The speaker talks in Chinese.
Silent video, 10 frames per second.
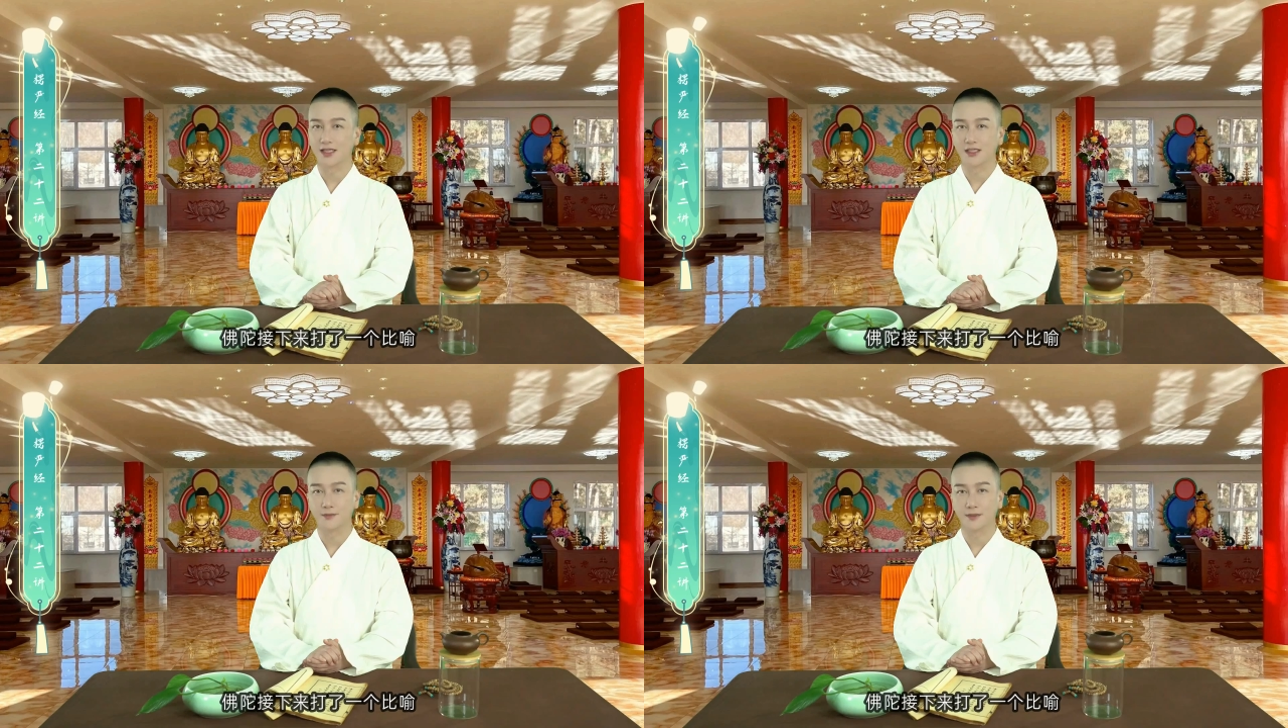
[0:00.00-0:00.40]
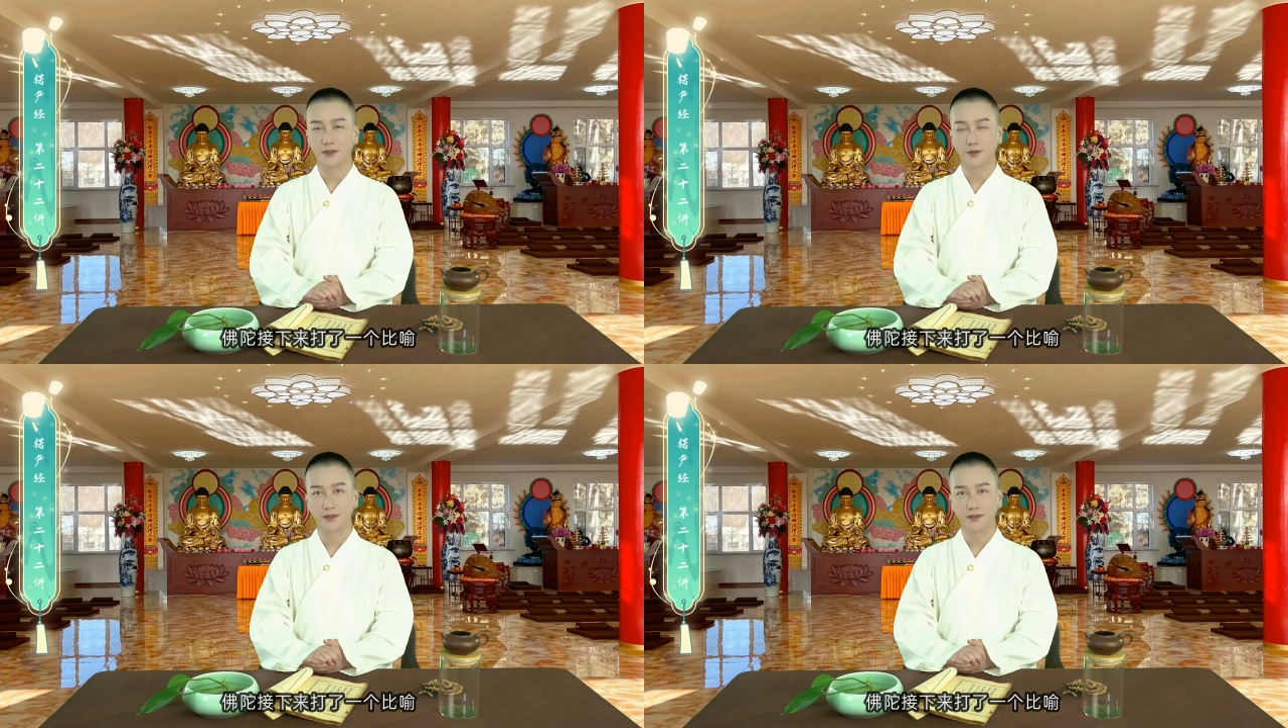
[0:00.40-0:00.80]
了一个比
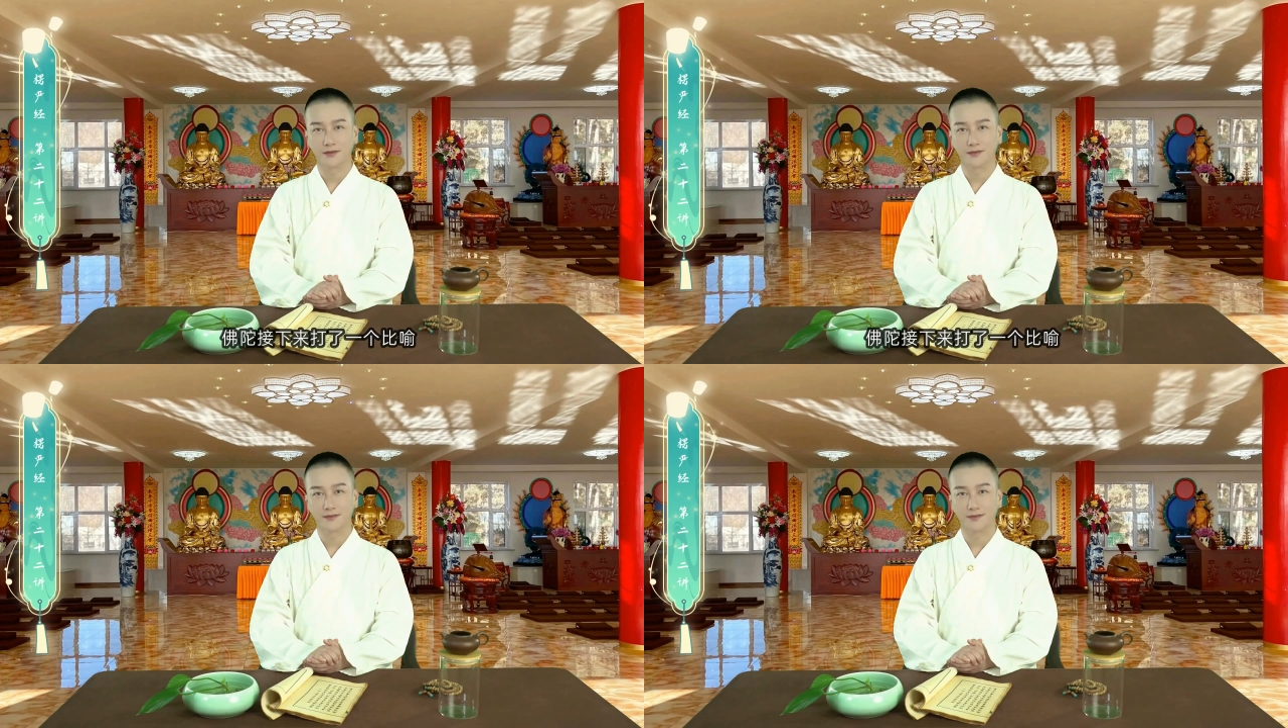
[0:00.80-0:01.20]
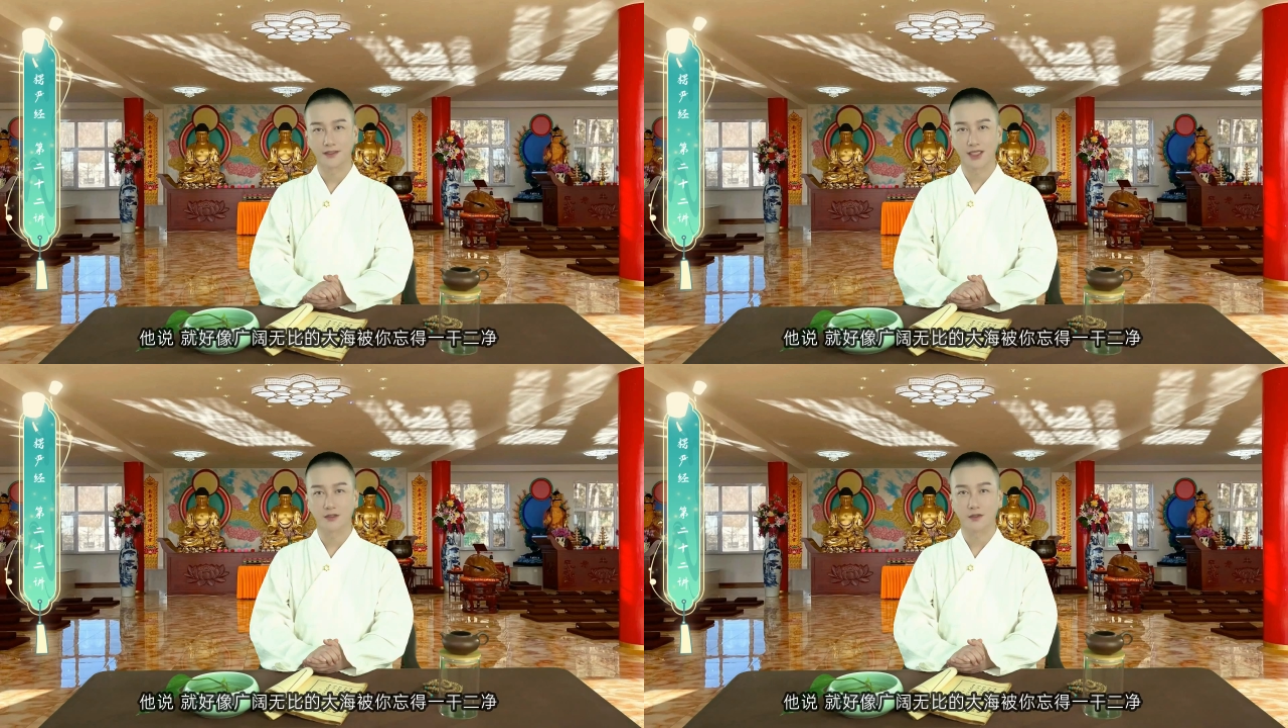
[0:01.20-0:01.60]
喻，
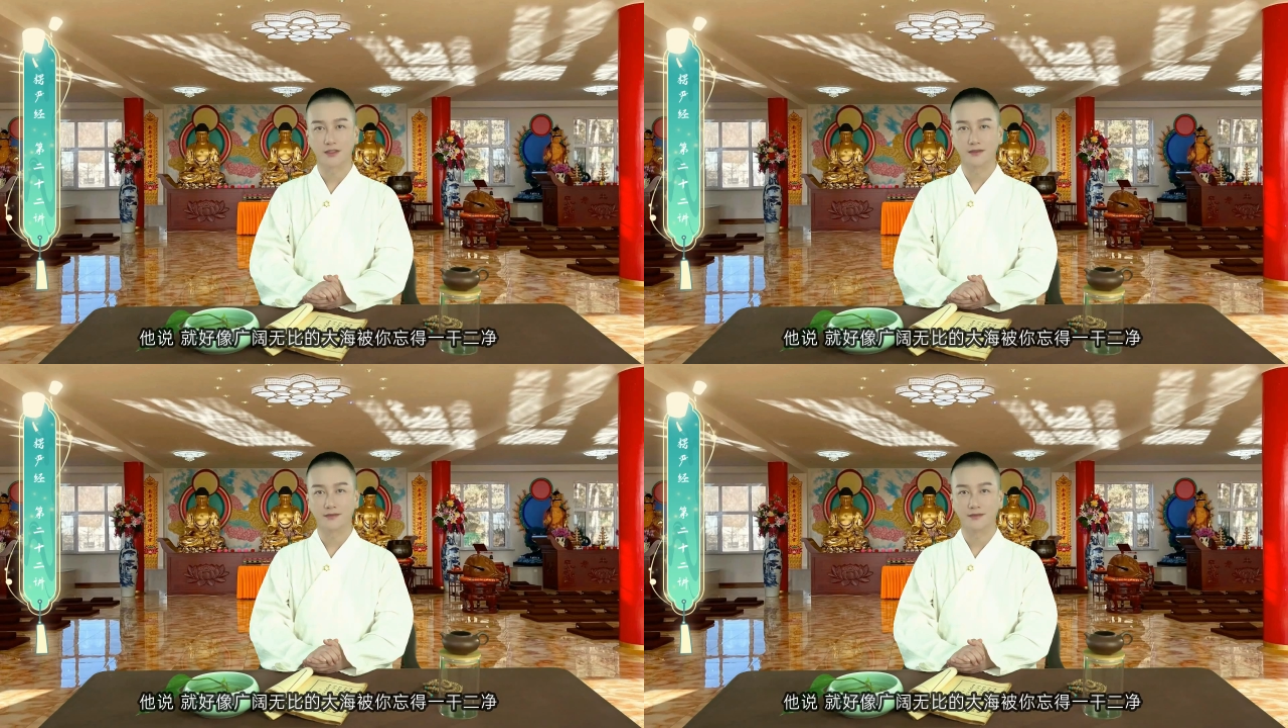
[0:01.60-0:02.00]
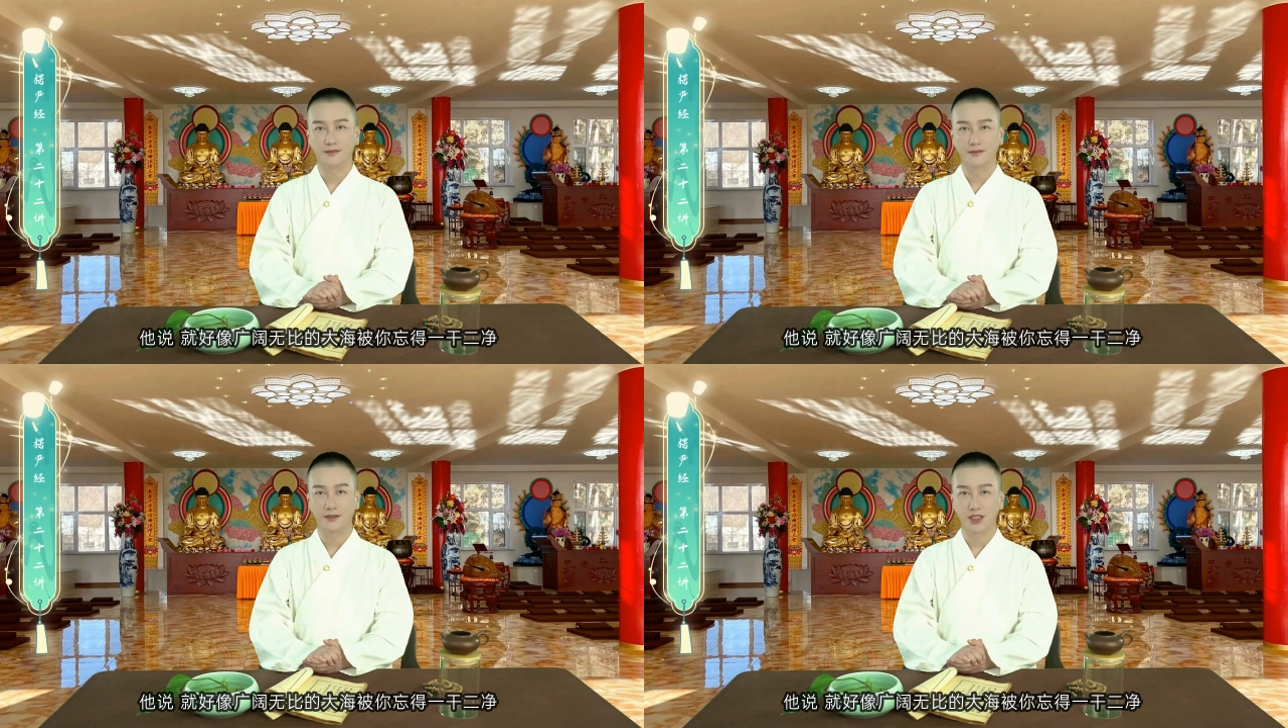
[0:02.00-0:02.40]
他说，
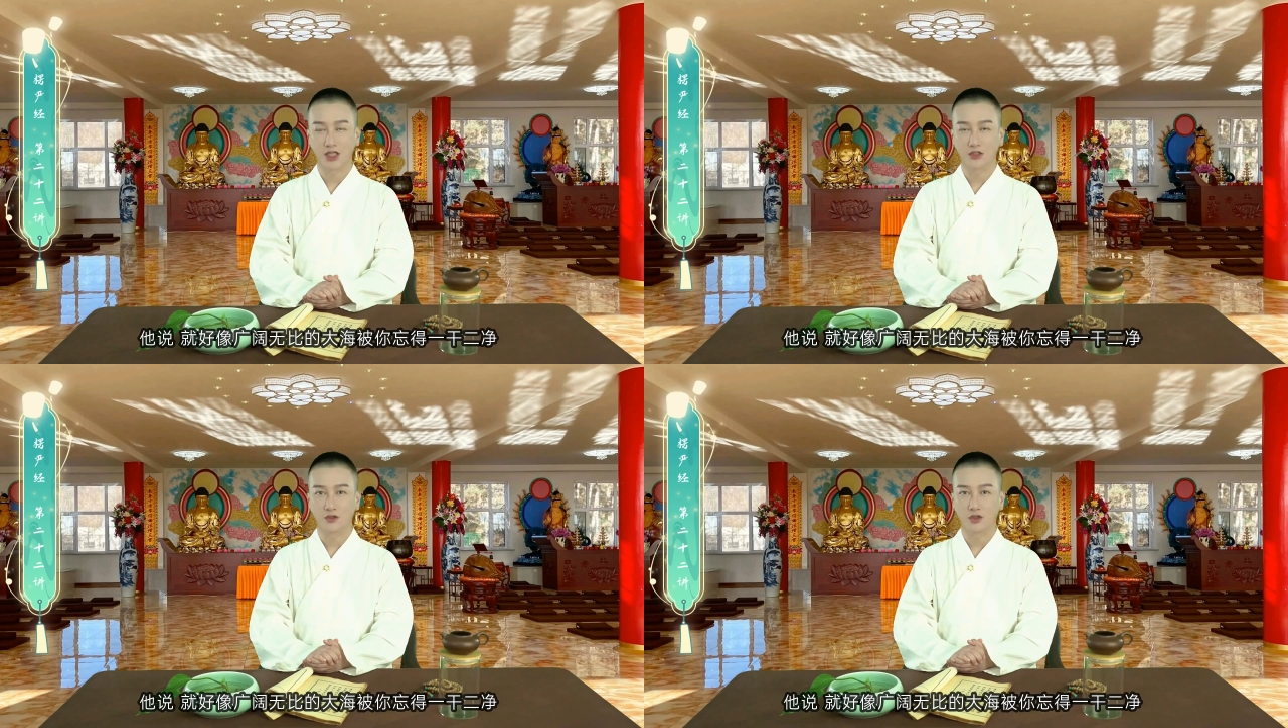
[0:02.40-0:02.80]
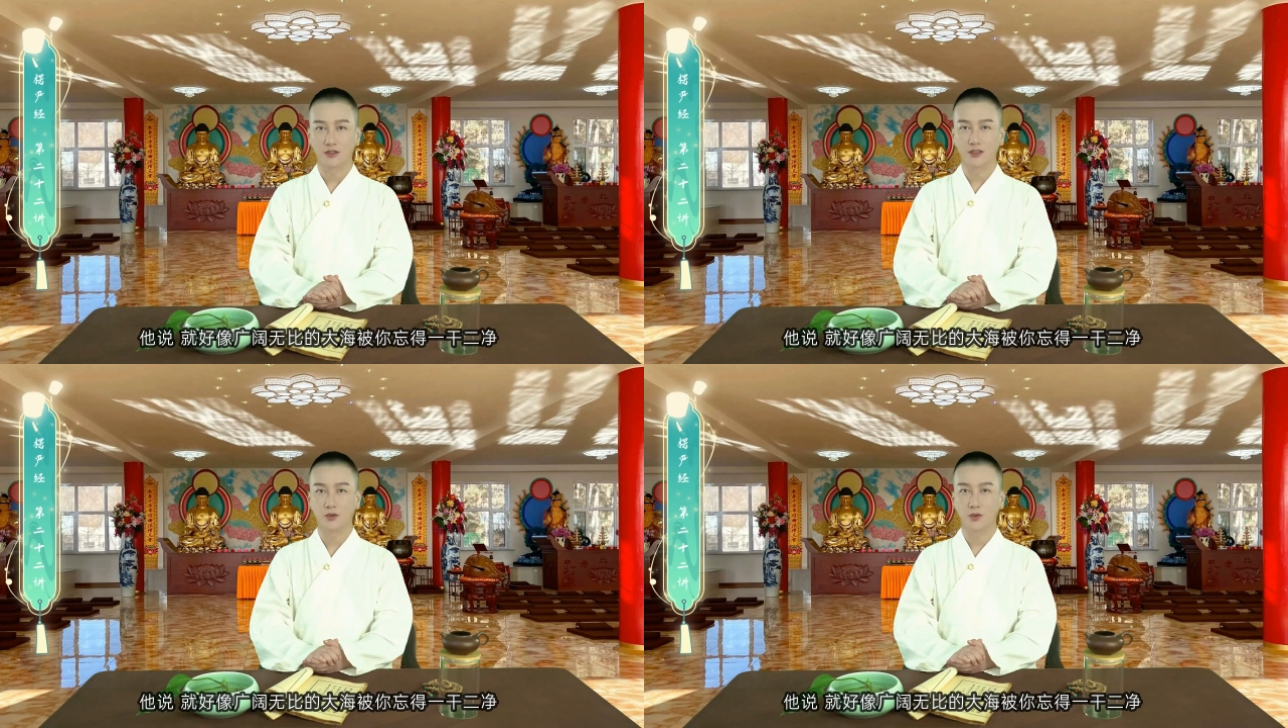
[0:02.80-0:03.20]
就好
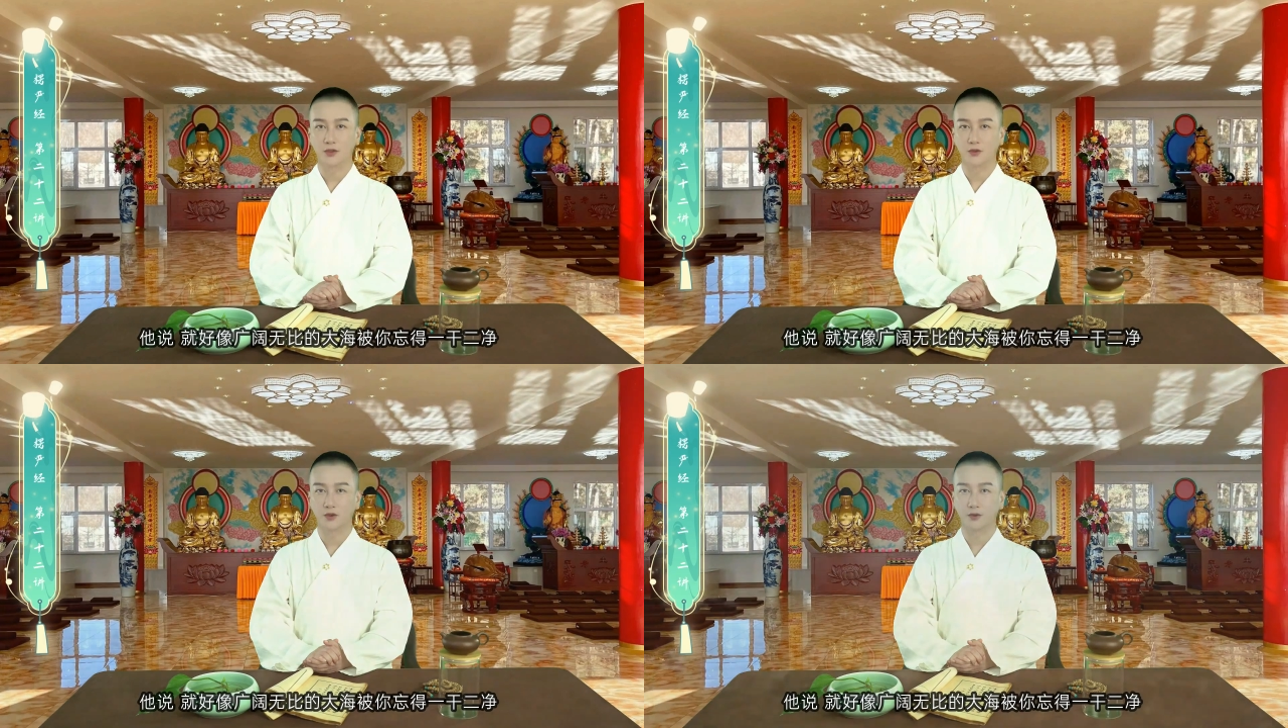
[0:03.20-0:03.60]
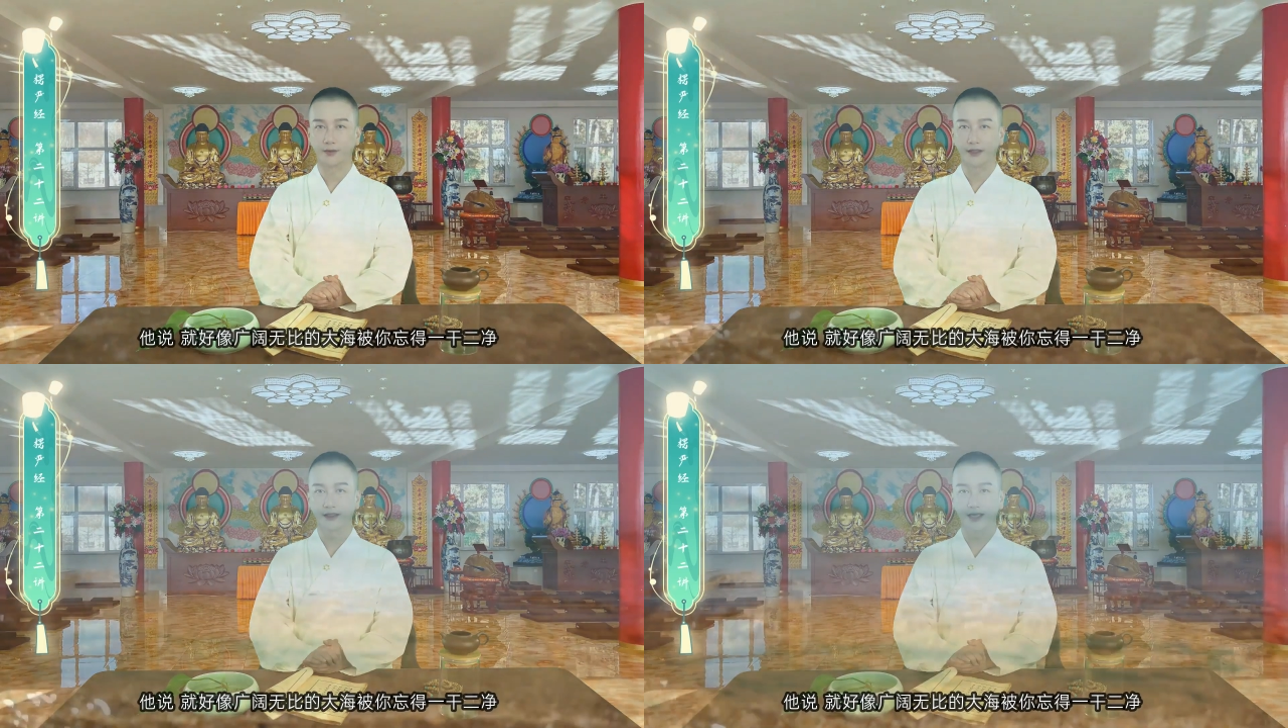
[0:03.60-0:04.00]
像广阔无比的